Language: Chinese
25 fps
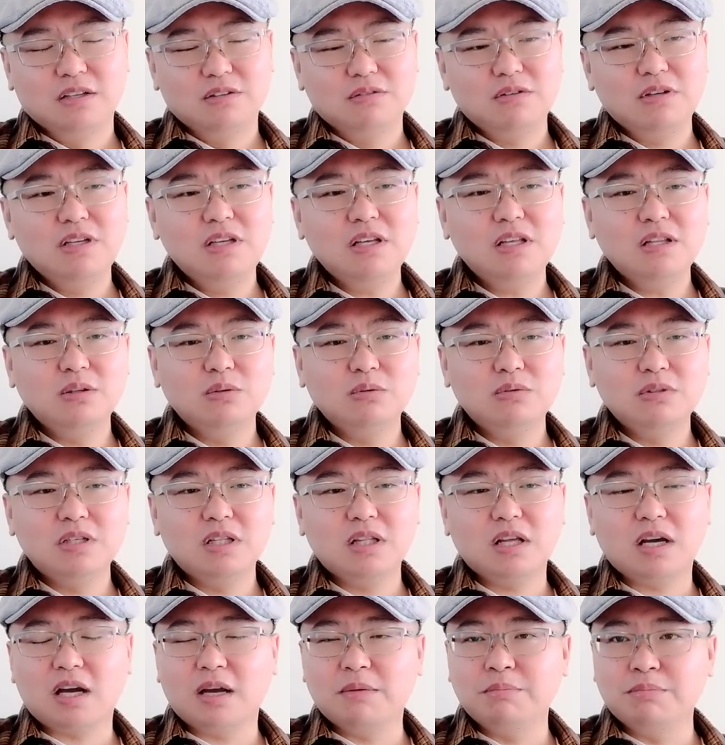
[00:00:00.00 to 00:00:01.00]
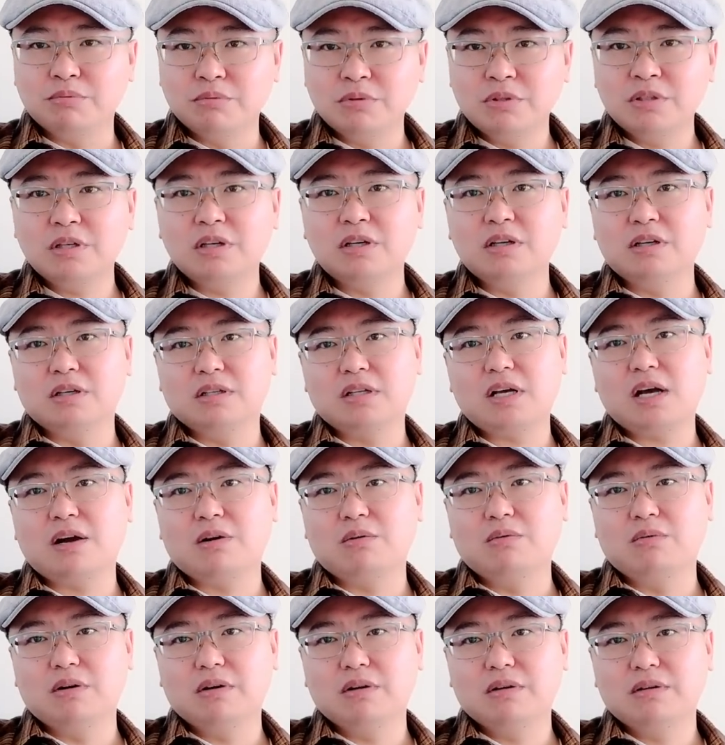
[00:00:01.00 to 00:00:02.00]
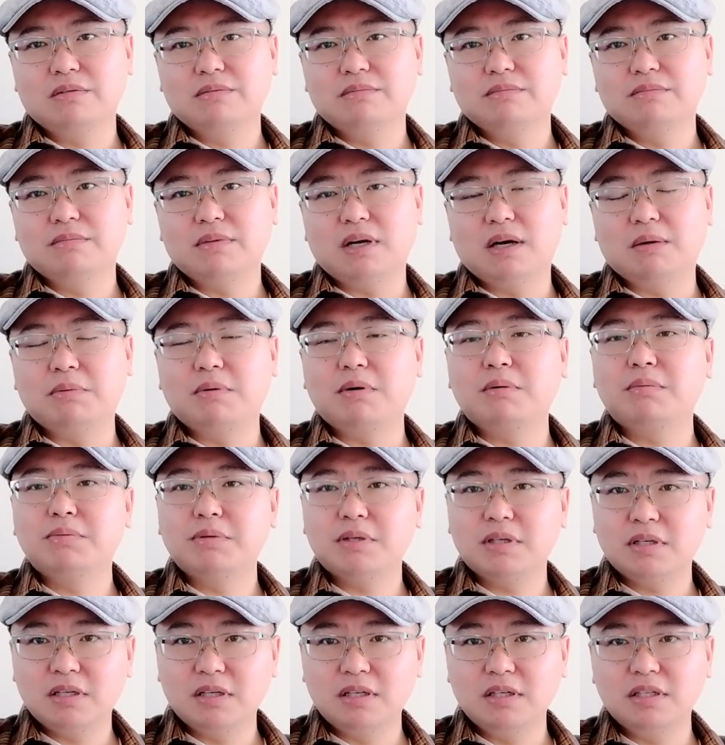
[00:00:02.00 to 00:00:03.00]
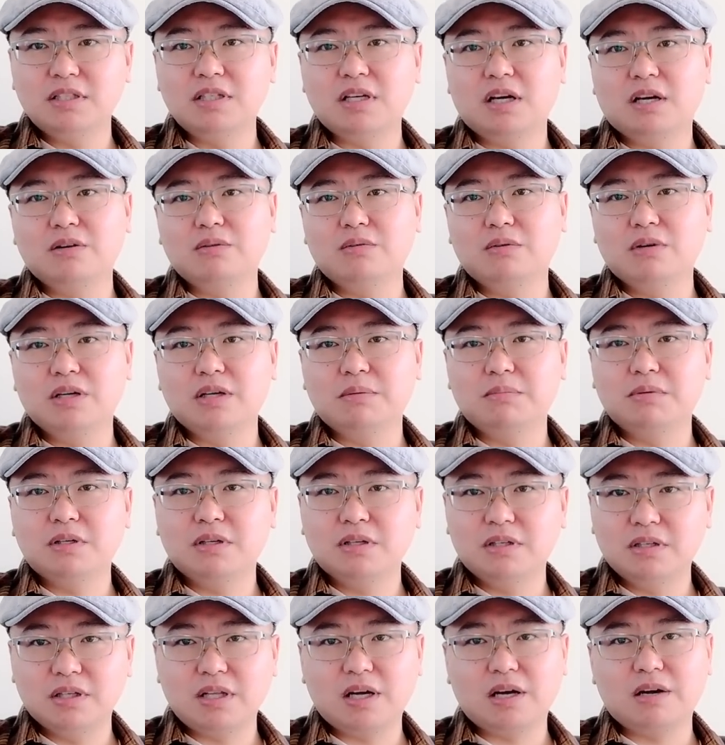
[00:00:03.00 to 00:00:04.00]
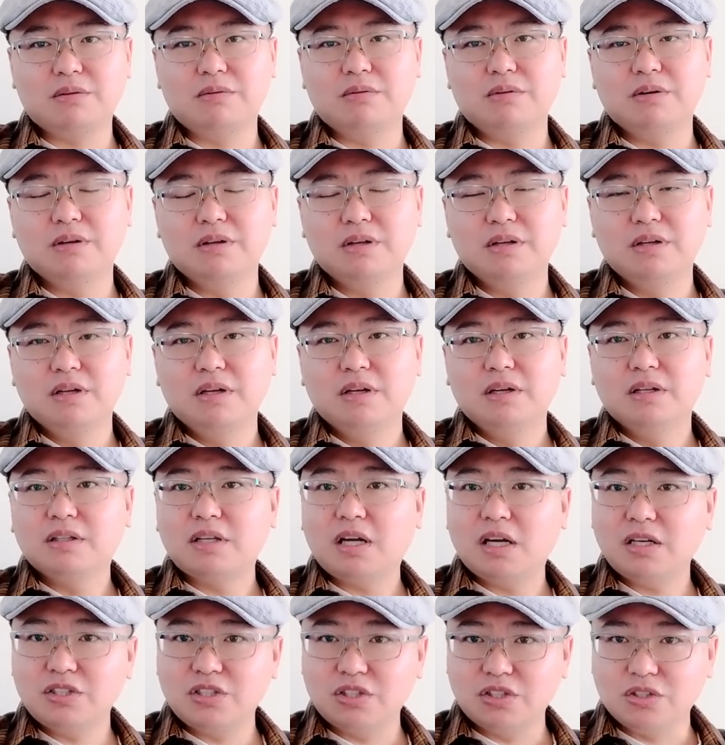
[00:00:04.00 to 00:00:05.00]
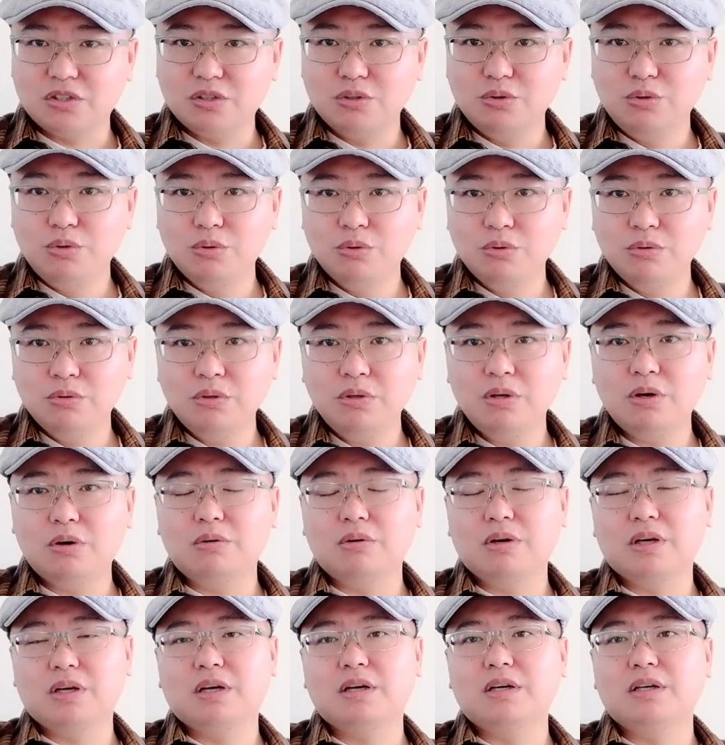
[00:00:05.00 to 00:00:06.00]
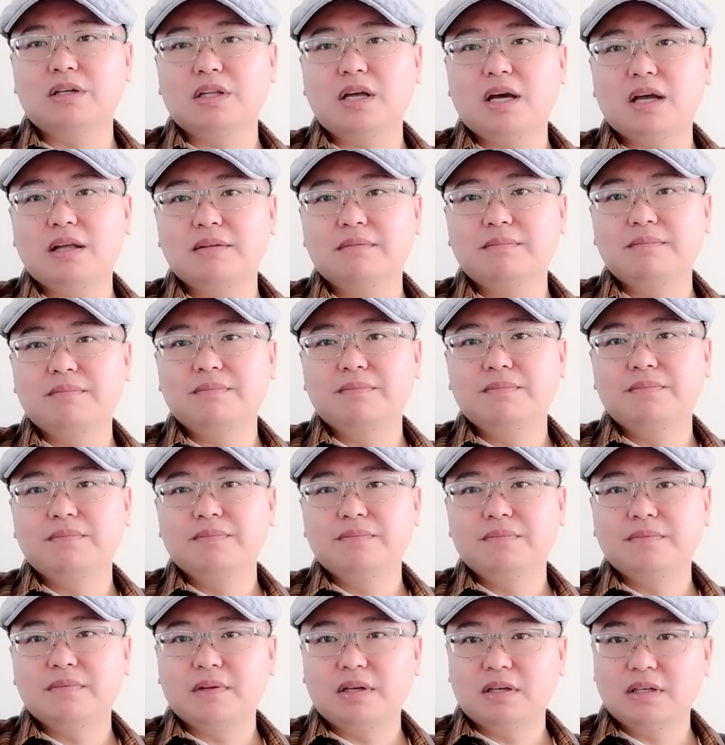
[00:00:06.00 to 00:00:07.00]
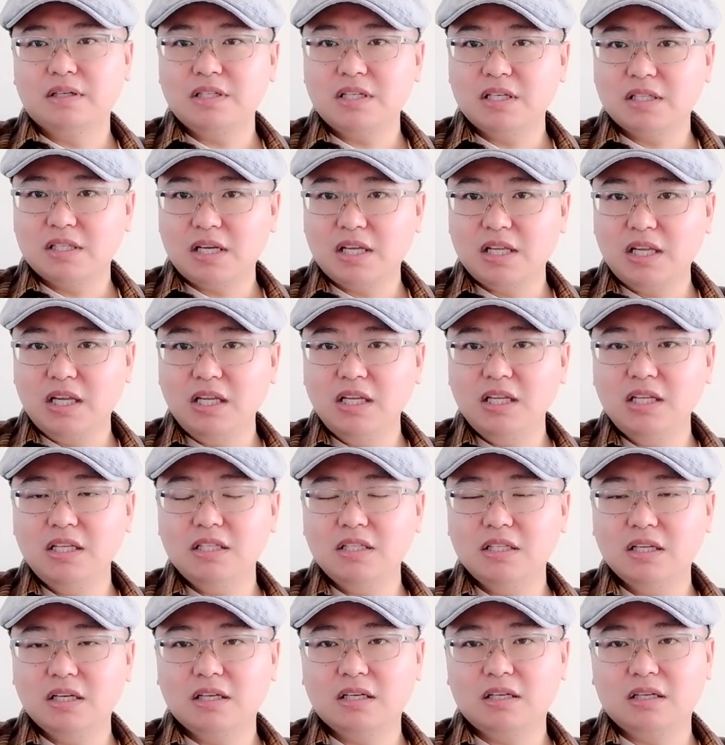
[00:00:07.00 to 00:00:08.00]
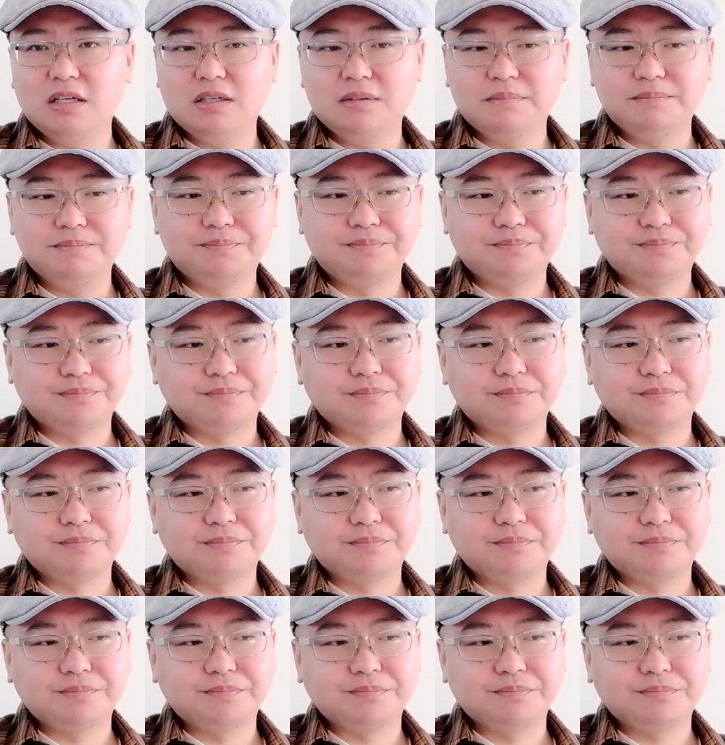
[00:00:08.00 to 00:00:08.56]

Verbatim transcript: 所以印度现在还不是核大国啊，不不是核强国，也不是核大国，它只是拥有了核弹，而且在一啊，